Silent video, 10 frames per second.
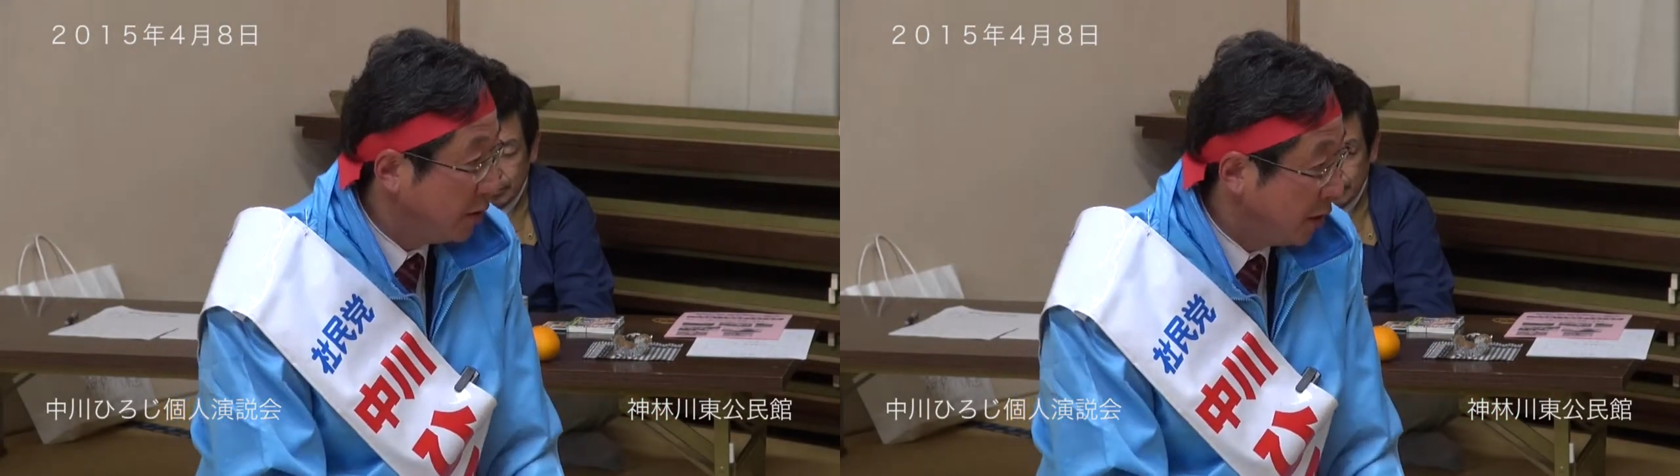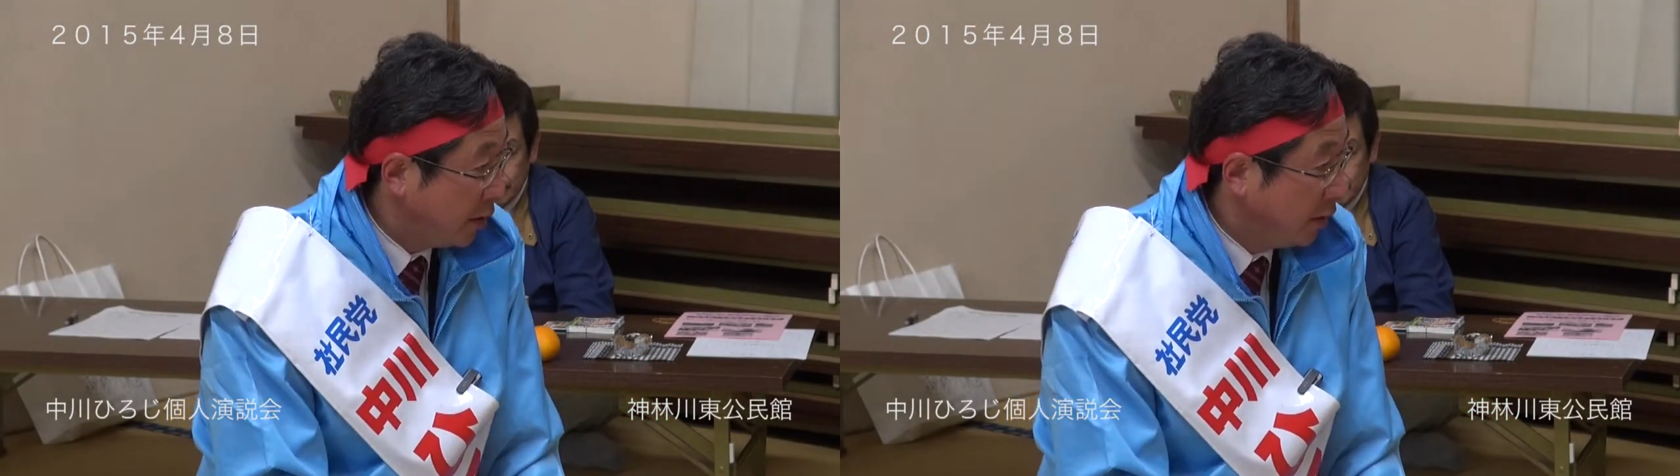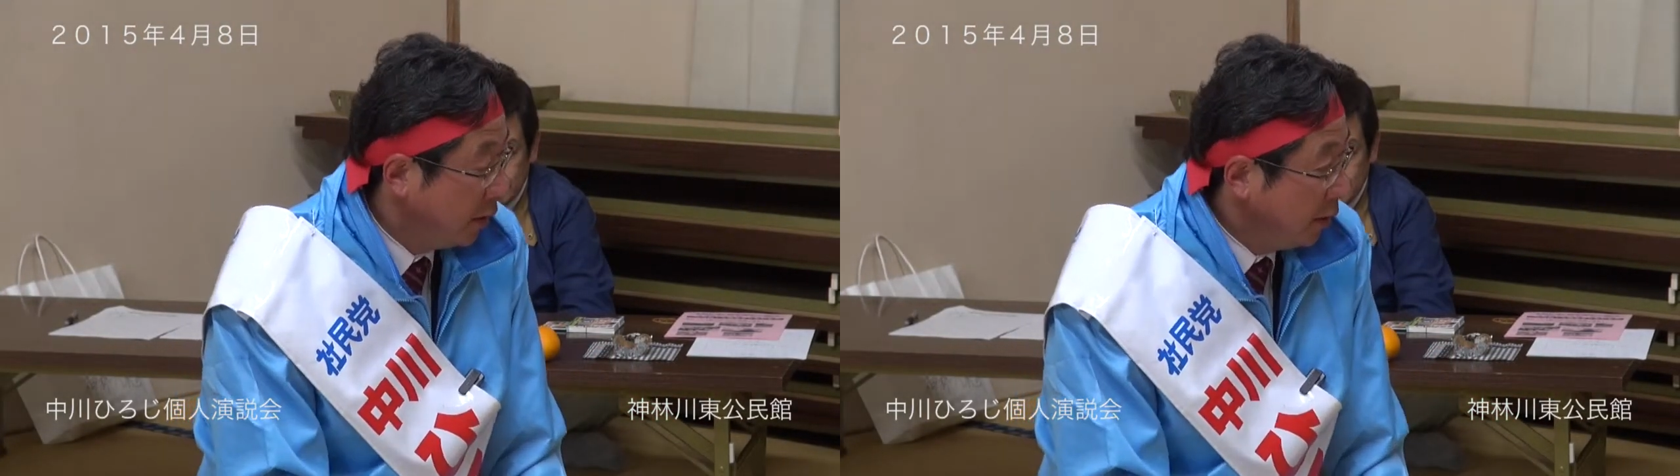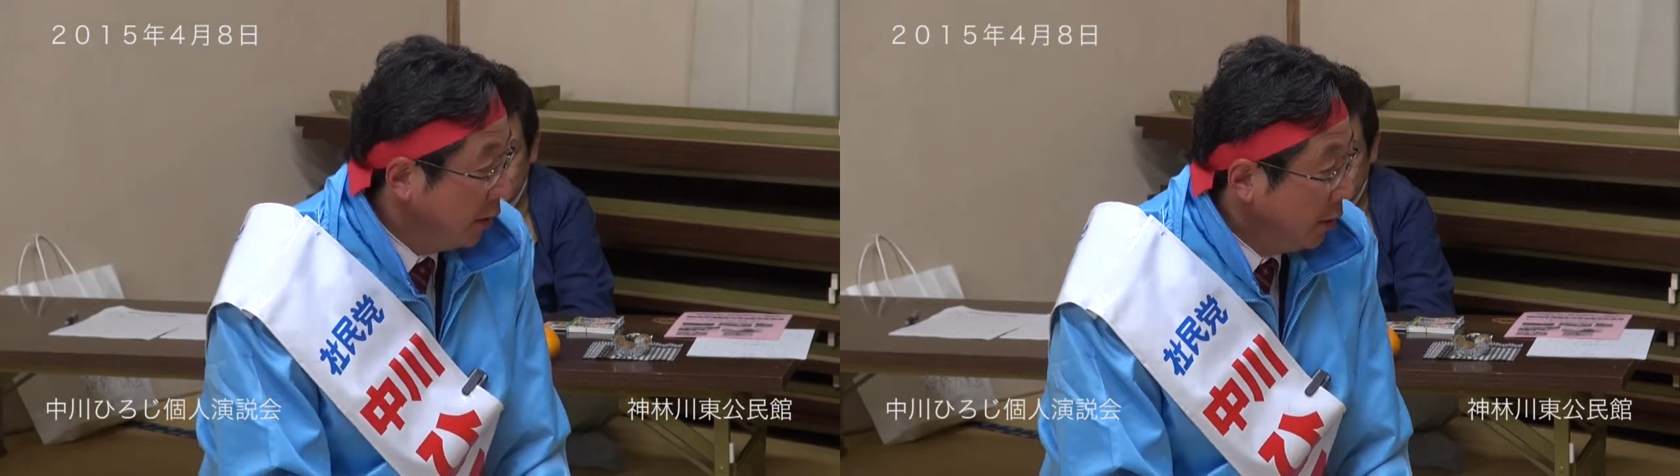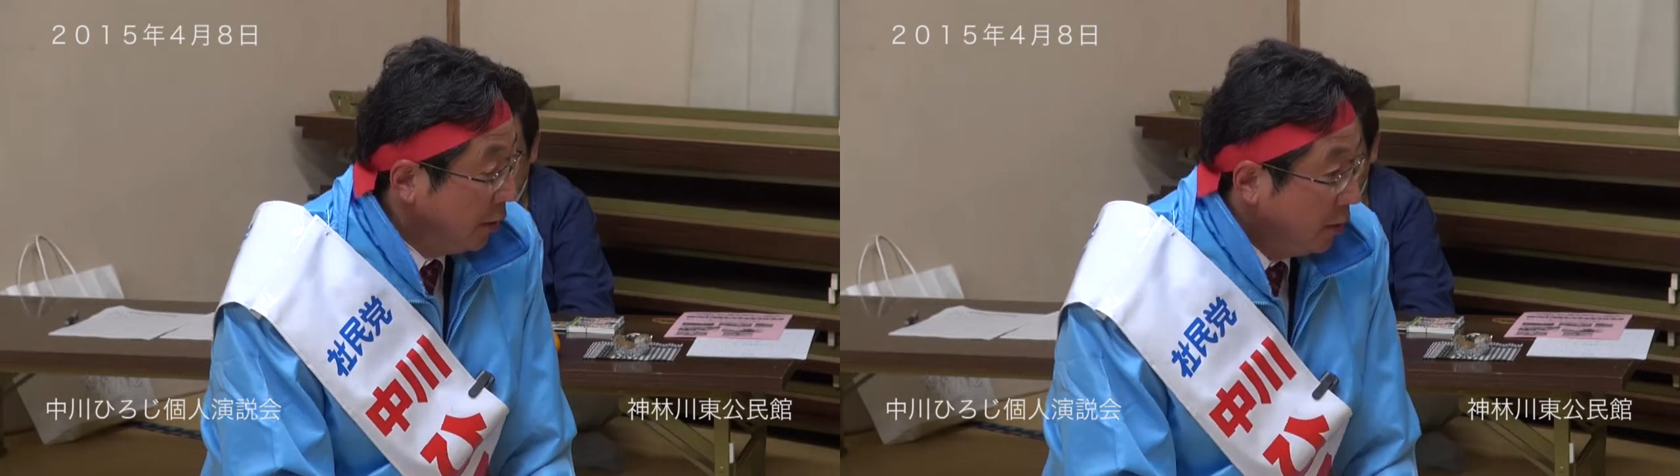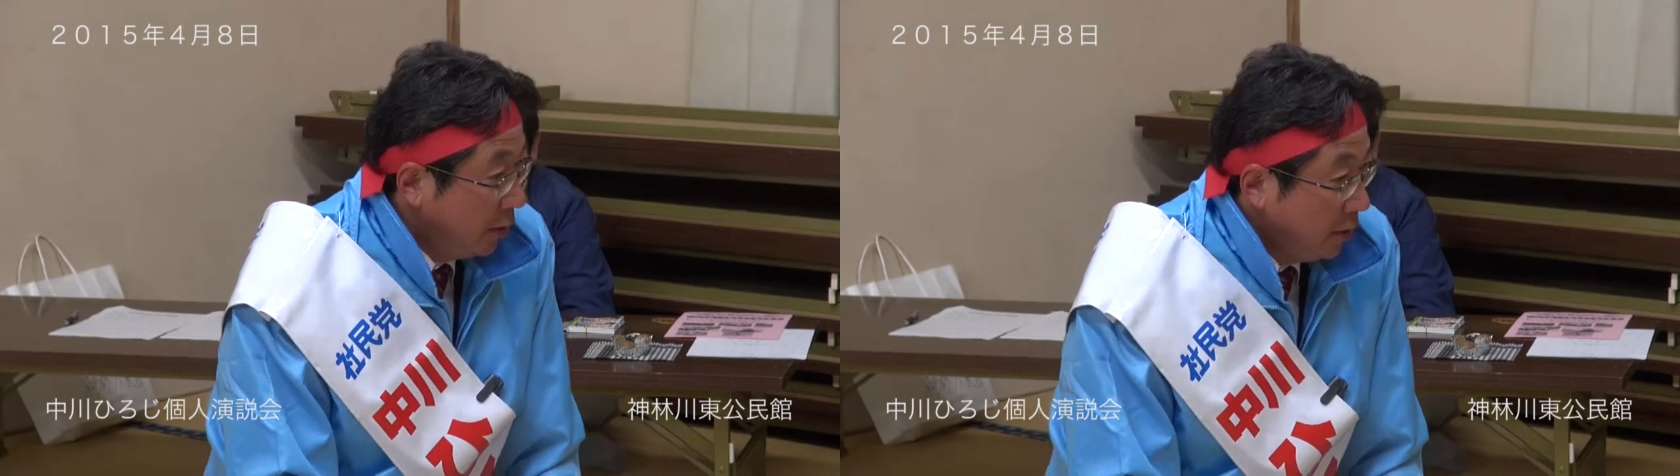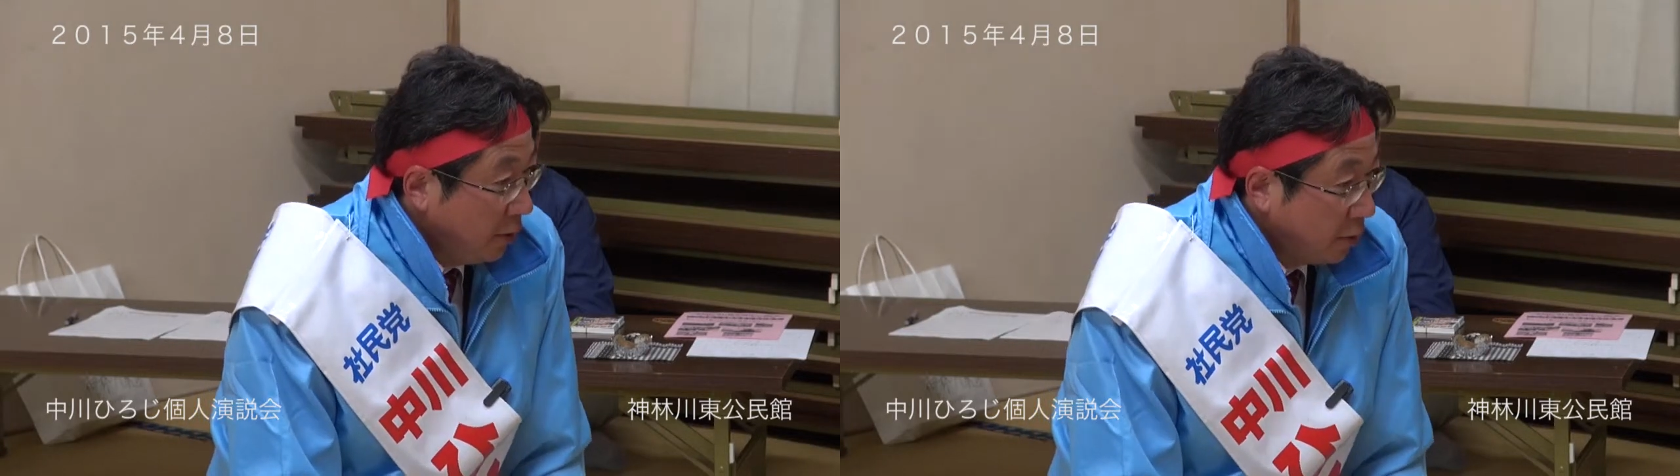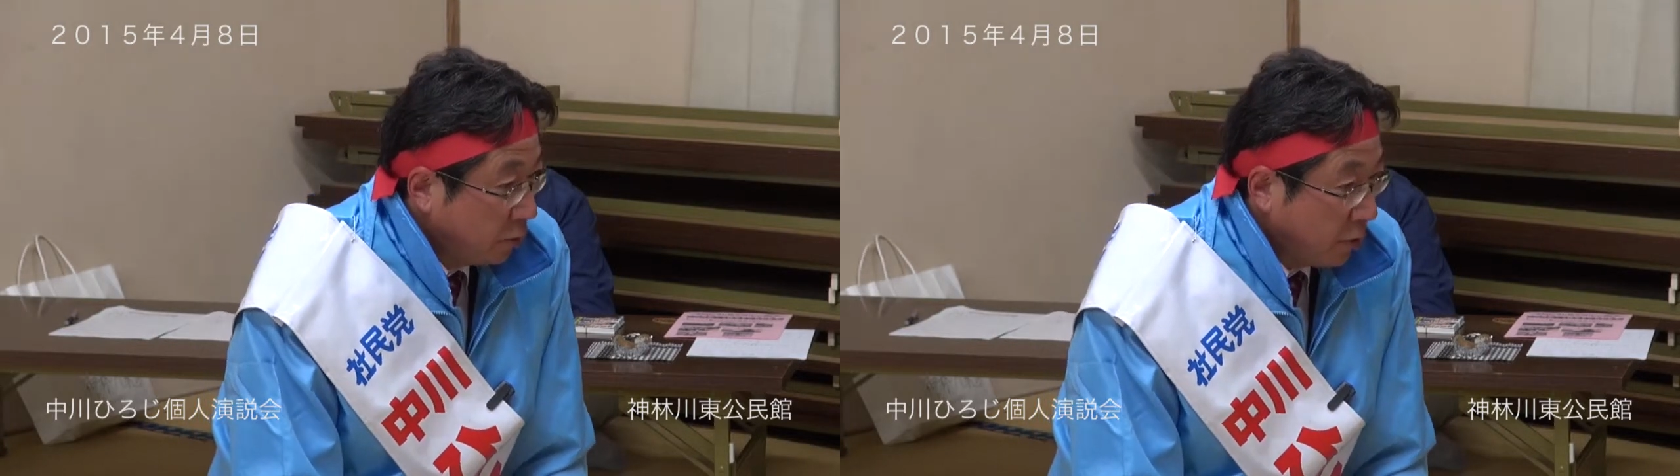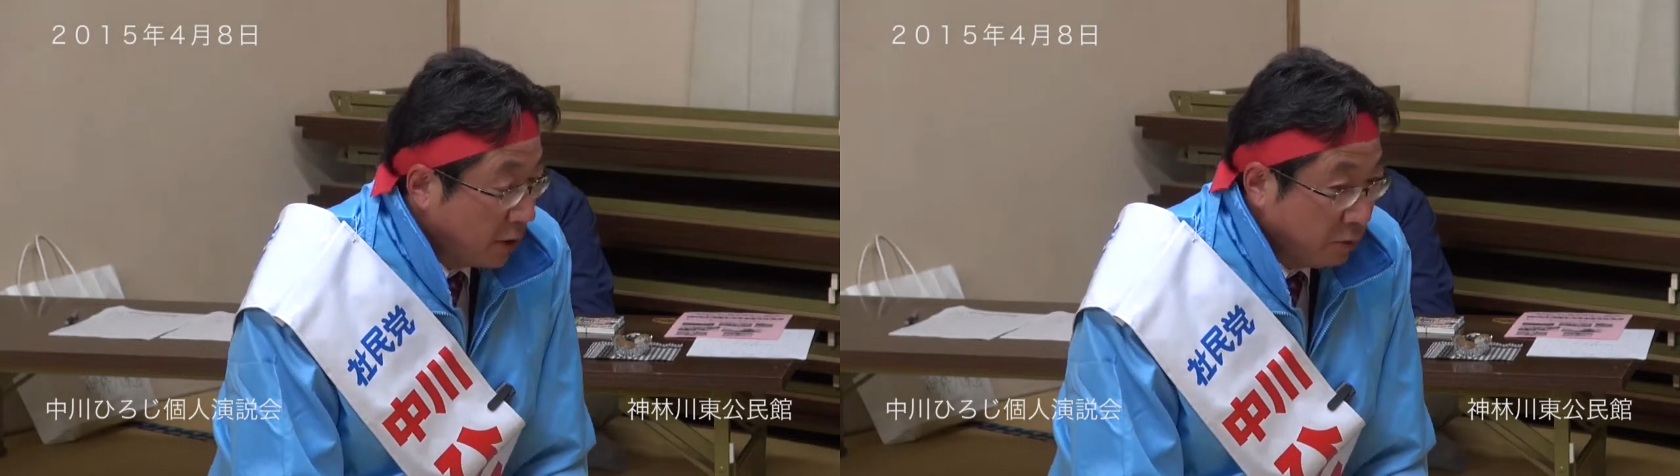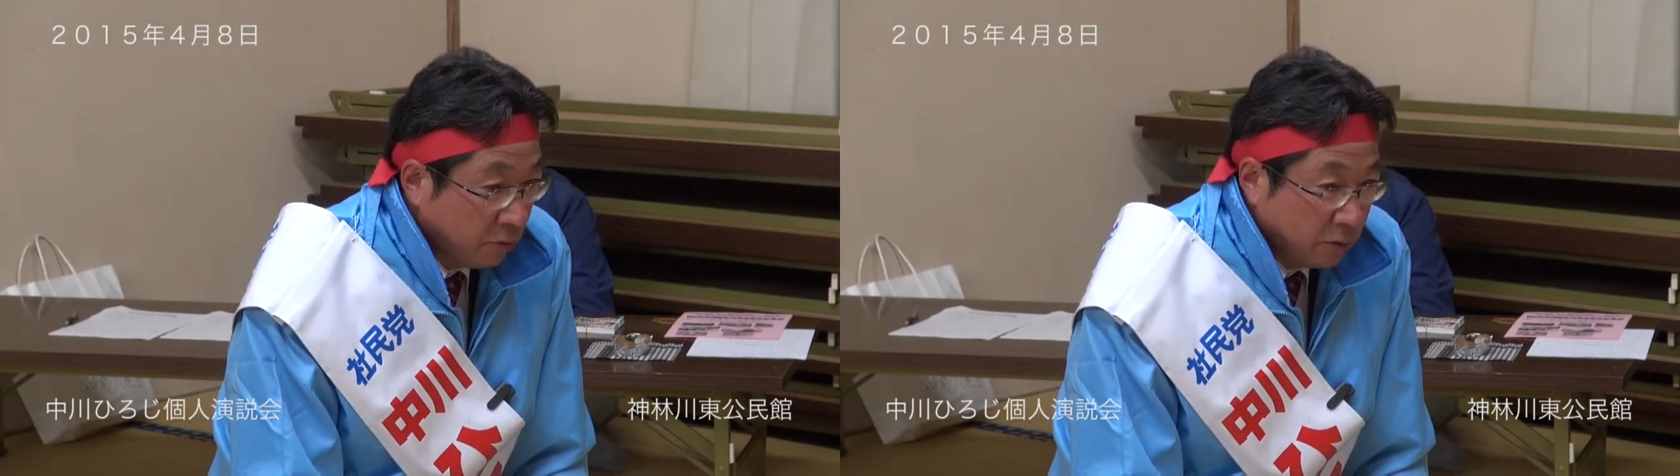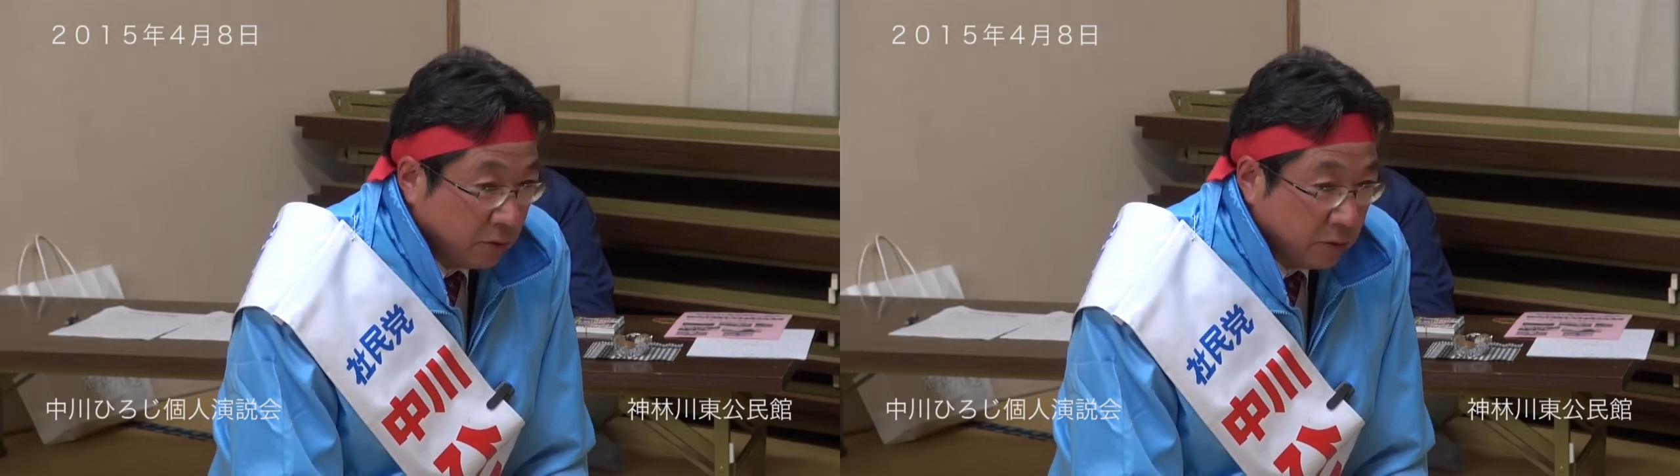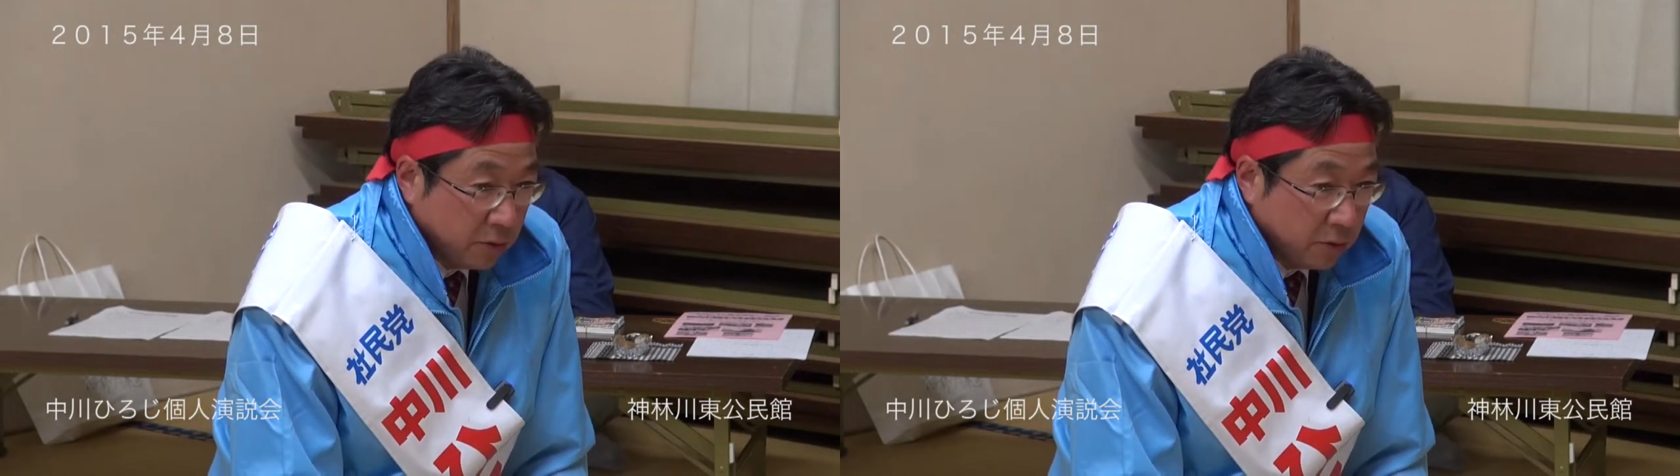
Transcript: でこれはあの